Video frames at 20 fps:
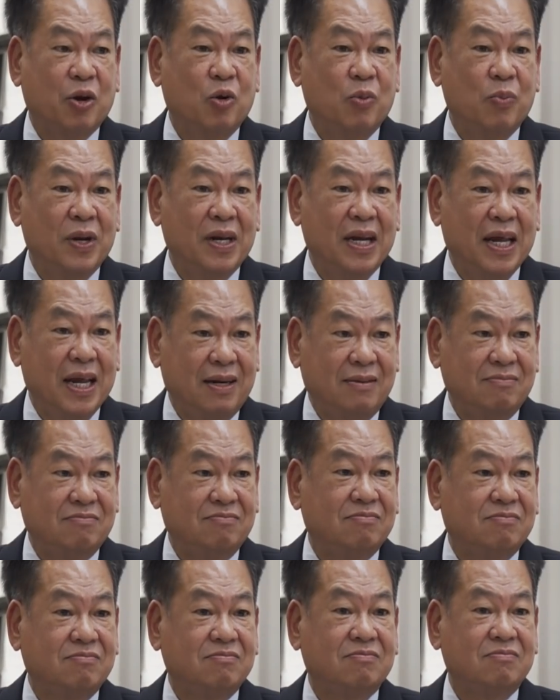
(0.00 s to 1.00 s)
ถ้าดูมินิต
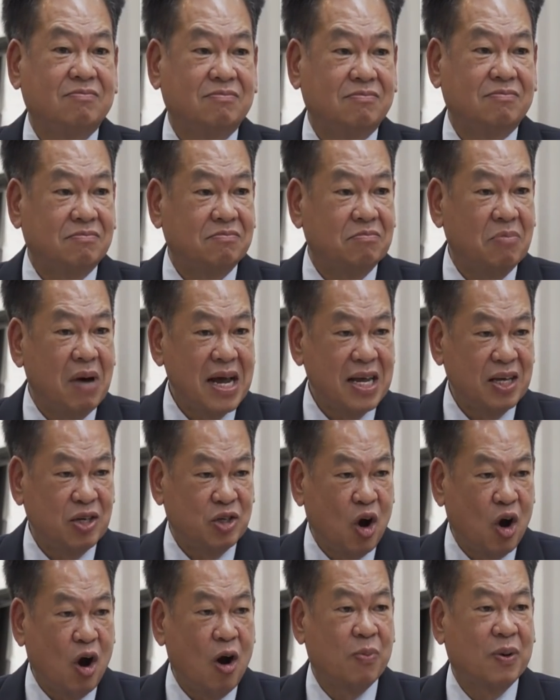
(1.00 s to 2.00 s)
ไม่
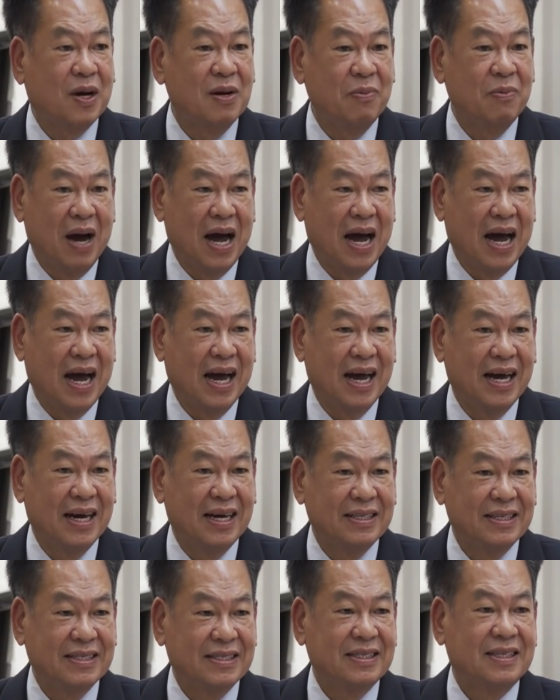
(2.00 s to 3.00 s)
ชอบขึ้นมา
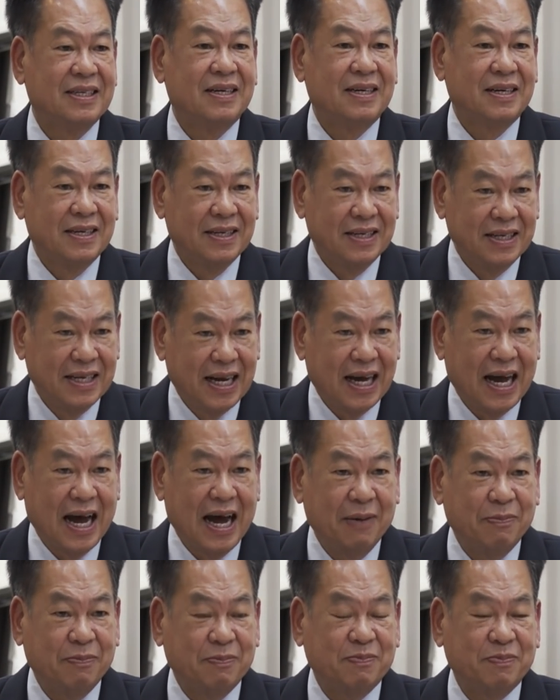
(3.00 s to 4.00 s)
นะค
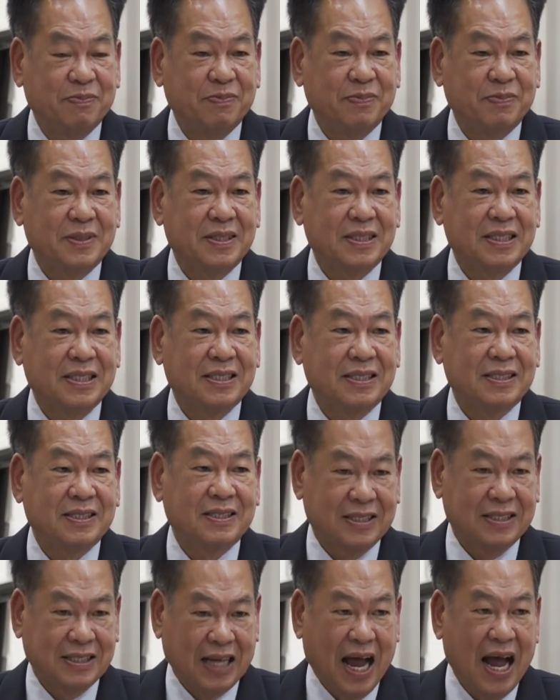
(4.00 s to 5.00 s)
รับ
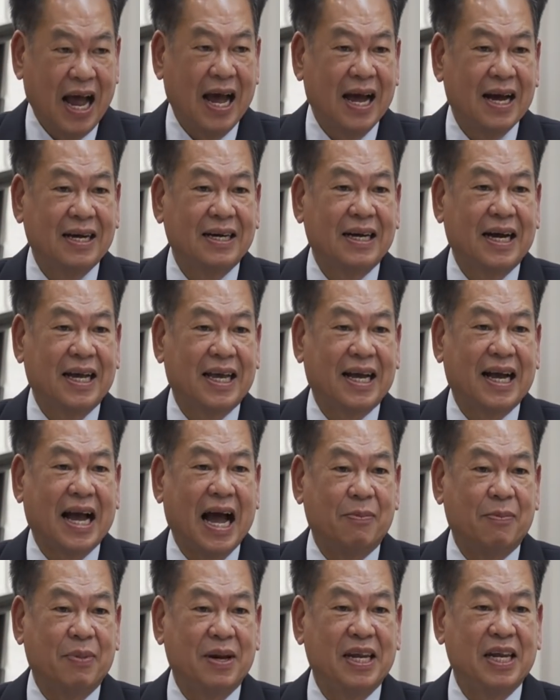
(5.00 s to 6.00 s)
ทางอาย
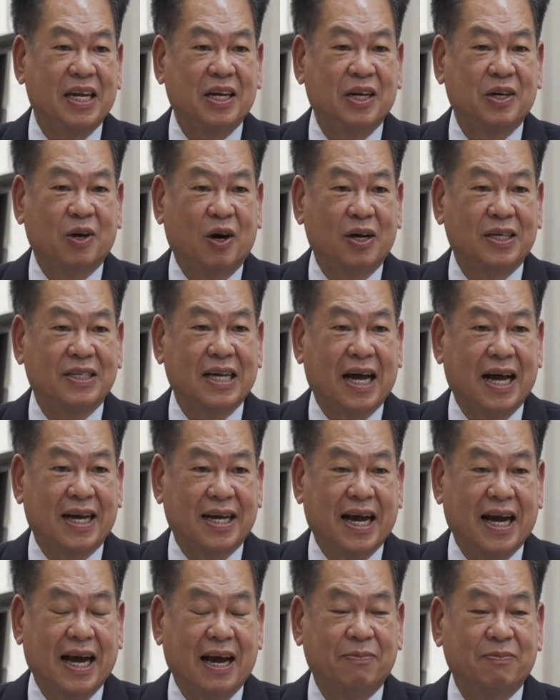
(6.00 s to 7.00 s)
การไม่ดด้มี่อยใจ
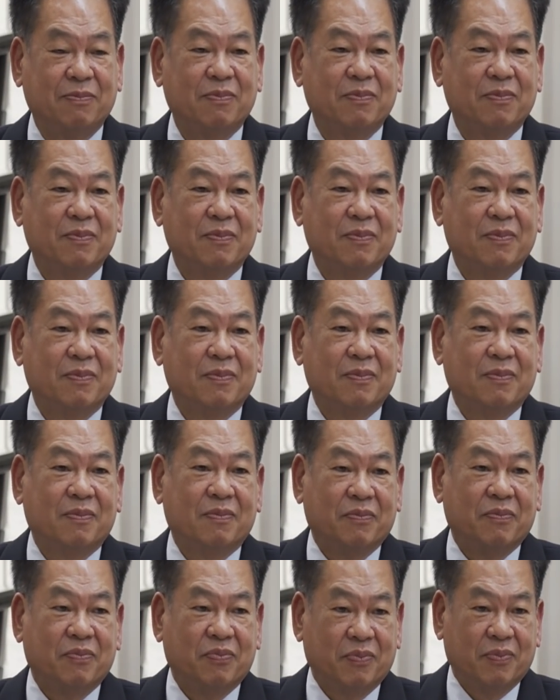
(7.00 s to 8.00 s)
ครับ
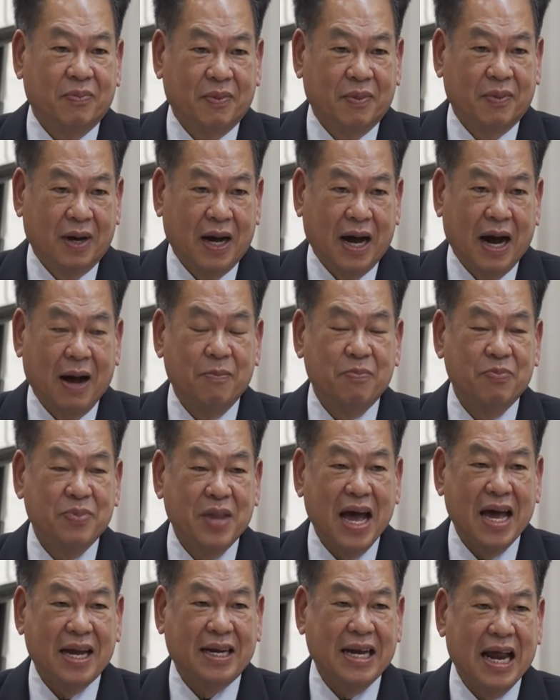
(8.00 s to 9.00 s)

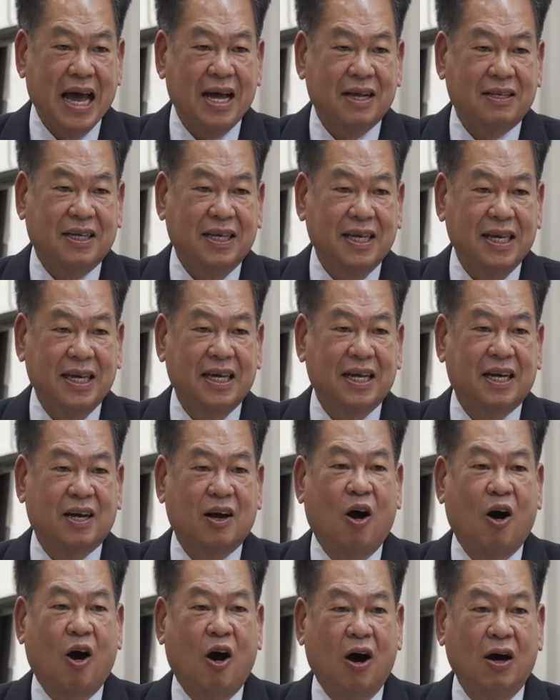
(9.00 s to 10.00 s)
อำนาจหน้าที่
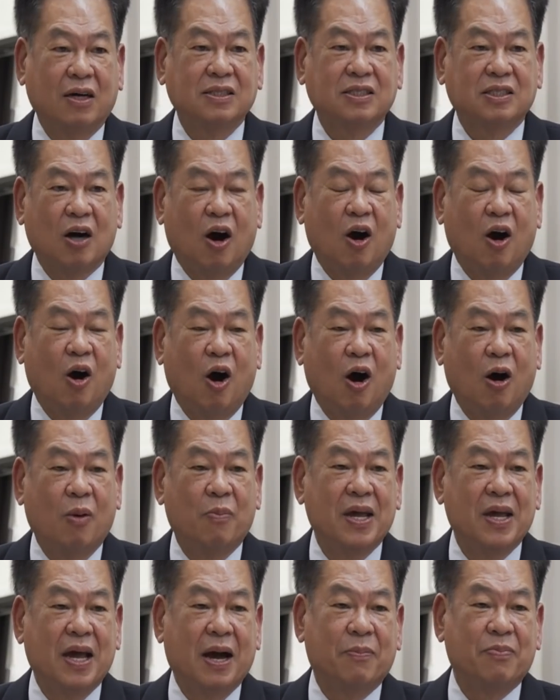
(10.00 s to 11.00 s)
ของกออ
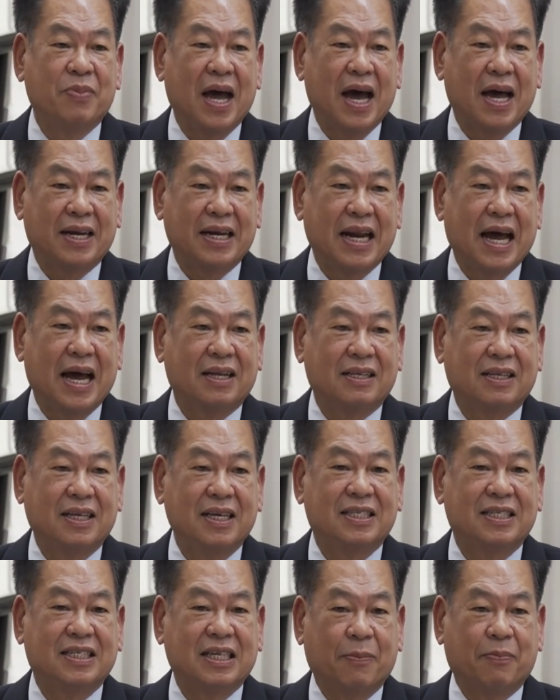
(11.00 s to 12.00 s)
มีอำนาจหน้า
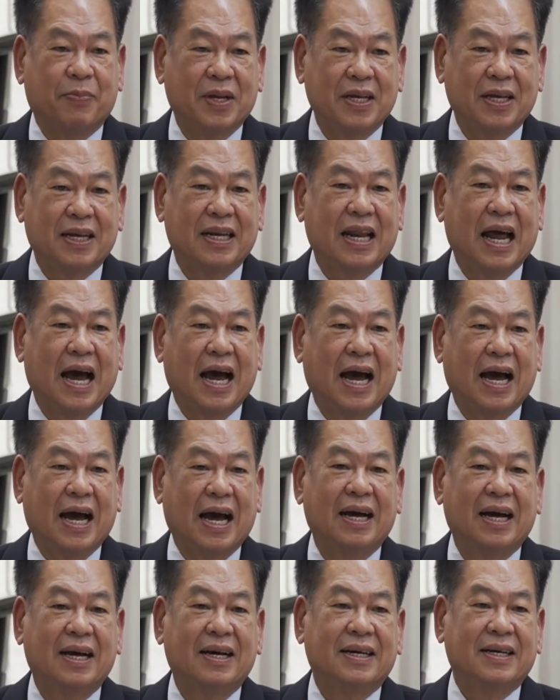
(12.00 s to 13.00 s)
ที่จะพิจารณา
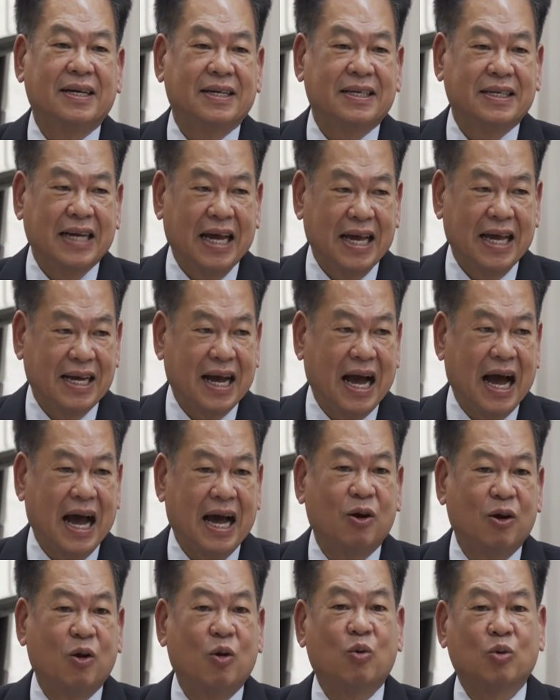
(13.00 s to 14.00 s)
ในกา
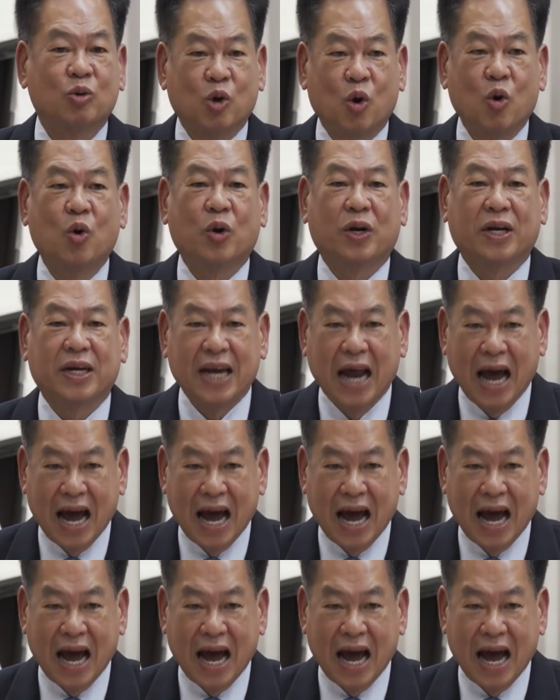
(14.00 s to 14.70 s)
รลงโทษ